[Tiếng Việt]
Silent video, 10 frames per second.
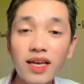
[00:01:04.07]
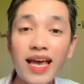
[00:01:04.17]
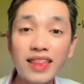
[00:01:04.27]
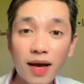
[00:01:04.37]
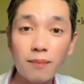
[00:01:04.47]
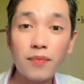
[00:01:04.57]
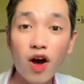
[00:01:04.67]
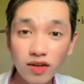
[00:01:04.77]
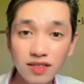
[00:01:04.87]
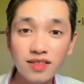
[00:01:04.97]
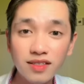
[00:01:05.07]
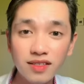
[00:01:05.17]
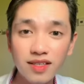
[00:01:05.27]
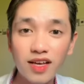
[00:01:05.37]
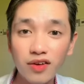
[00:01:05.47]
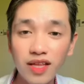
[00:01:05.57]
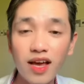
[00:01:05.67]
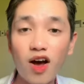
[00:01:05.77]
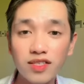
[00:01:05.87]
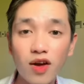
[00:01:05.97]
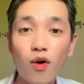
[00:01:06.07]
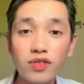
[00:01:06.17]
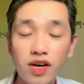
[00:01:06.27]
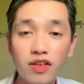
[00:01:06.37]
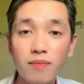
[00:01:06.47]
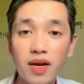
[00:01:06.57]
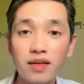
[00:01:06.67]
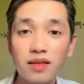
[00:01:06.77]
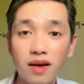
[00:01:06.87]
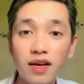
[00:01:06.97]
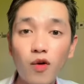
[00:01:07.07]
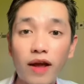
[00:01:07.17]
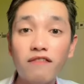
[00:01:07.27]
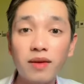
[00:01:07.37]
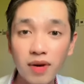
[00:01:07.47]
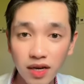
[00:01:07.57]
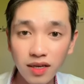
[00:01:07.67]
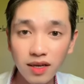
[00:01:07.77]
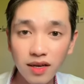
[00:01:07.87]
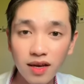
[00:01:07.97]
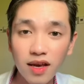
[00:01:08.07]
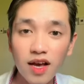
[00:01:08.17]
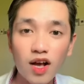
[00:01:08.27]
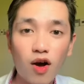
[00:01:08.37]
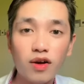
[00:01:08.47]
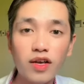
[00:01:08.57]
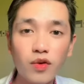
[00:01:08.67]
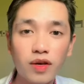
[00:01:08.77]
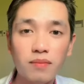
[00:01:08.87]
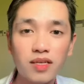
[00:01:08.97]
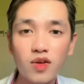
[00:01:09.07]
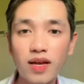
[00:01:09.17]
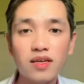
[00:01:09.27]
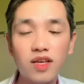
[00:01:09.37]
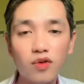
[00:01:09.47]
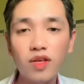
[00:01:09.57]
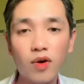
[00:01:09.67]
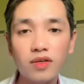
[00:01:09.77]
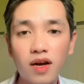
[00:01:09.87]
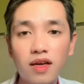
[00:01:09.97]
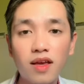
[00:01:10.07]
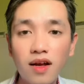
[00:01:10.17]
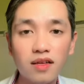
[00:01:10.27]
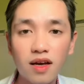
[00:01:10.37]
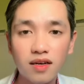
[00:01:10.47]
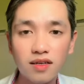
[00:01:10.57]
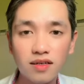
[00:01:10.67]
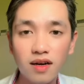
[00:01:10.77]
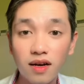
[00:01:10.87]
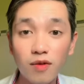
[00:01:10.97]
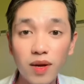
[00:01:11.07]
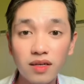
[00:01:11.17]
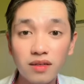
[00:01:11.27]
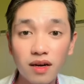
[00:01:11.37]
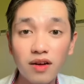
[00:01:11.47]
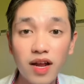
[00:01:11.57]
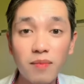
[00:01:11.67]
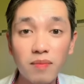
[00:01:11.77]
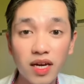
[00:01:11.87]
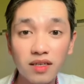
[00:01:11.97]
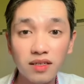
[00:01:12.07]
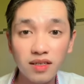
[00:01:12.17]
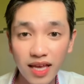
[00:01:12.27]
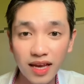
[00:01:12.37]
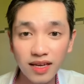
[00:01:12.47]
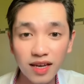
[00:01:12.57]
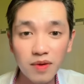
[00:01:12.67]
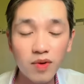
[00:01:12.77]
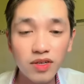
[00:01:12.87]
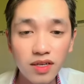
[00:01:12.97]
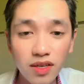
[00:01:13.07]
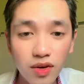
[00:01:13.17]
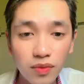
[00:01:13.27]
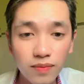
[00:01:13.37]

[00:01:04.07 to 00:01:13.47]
cái tầm đó nữa thì có thể họ sẽ hỗ trợ cho mình những cái khoản vay mới. Còn cái chuyện mà xóa nợ xấu thì mọi người ơi nhớ cẩn thận, đừng có mình đừng có để mình bị lừa nha. Cảm ơn mọi người rất nhiều.